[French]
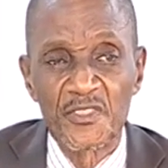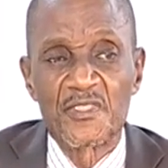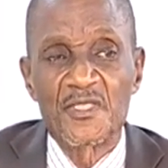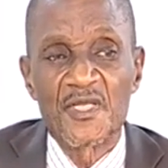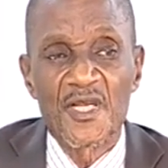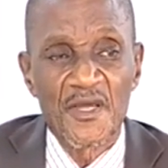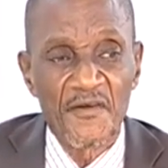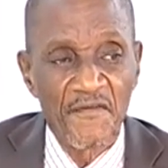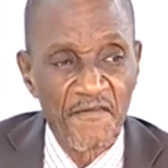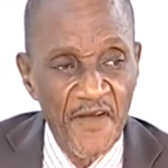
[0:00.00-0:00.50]

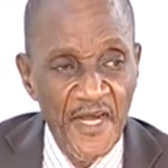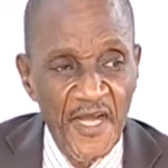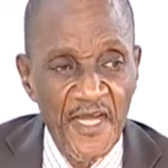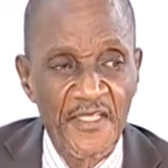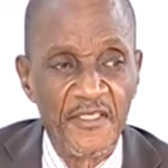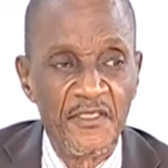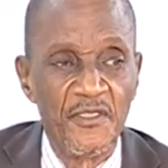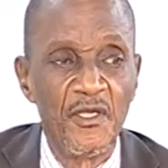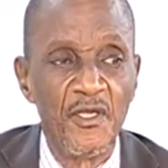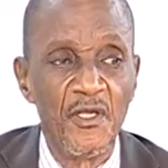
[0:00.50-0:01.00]

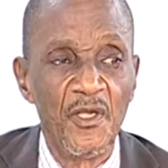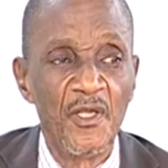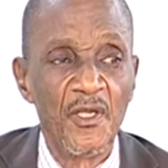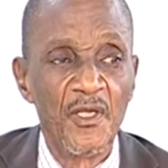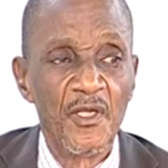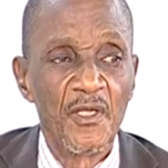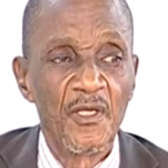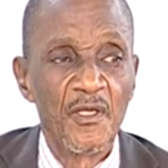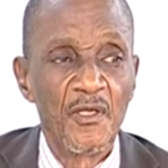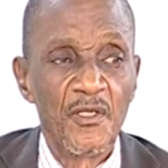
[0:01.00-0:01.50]
travail
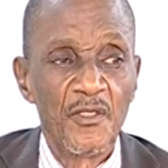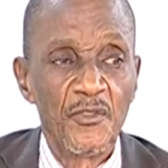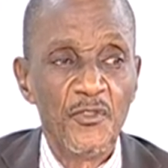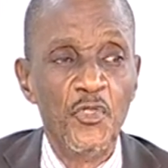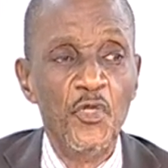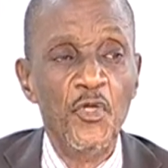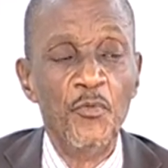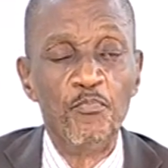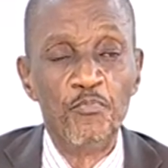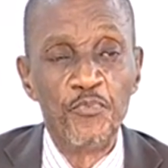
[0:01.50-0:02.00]

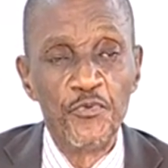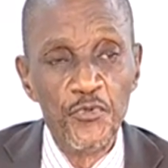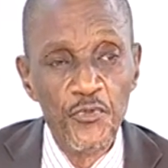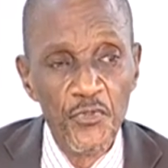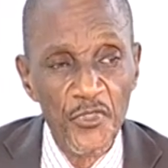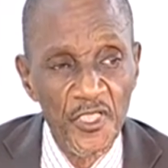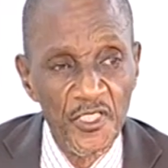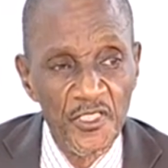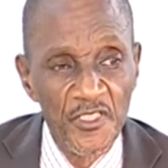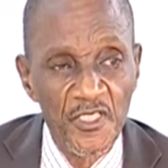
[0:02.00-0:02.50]
de
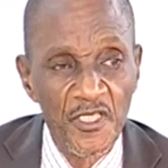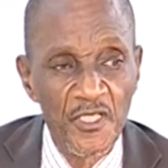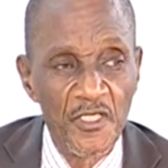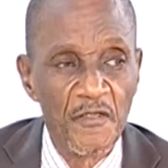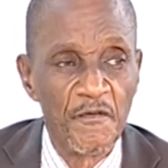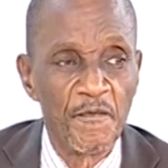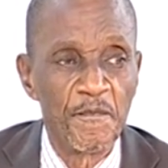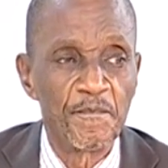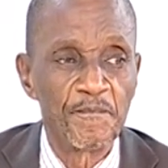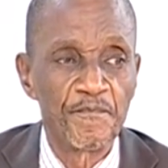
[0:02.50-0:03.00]

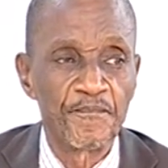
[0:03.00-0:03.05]
pureté,